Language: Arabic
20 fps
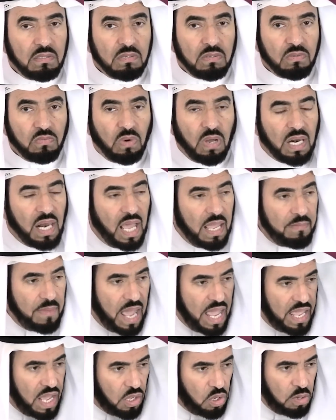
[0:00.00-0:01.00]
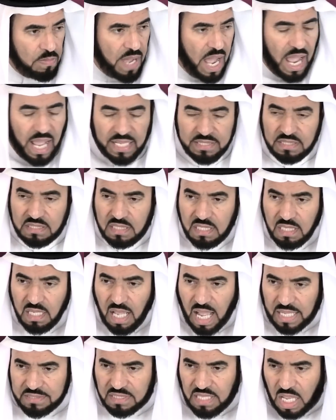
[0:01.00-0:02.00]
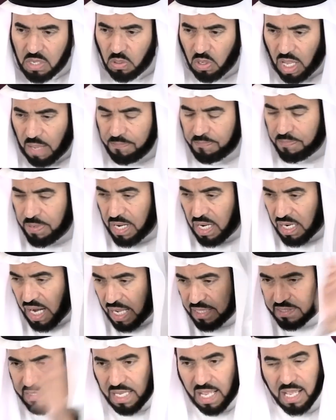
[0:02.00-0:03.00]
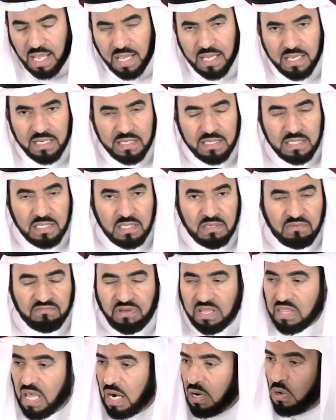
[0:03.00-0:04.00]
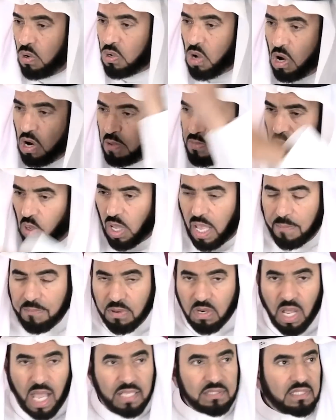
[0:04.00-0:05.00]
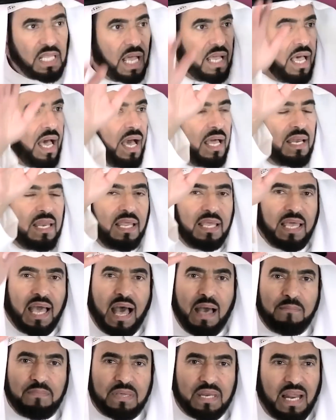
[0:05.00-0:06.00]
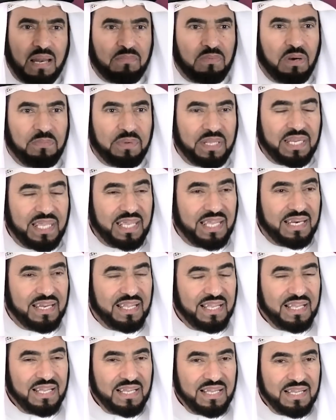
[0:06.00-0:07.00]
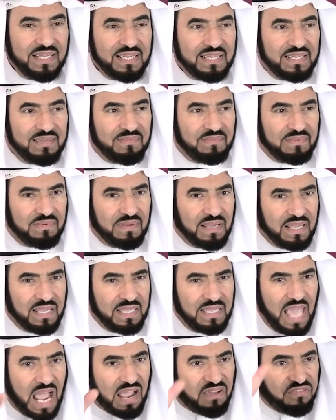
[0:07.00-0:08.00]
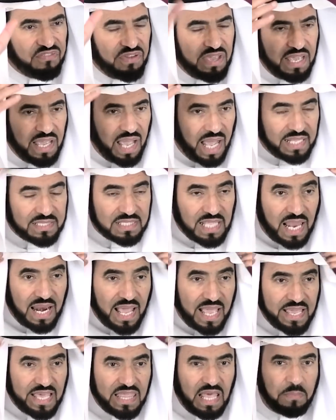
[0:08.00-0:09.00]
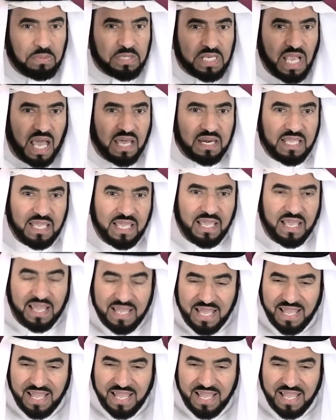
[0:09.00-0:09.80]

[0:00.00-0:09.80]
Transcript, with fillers: والله ما يقوم أحد حتى يقبل رأسه فظلوا كلهم يقبلوا حتى قال يا امير المؤمنين يكفي حتى لا يذهب شعري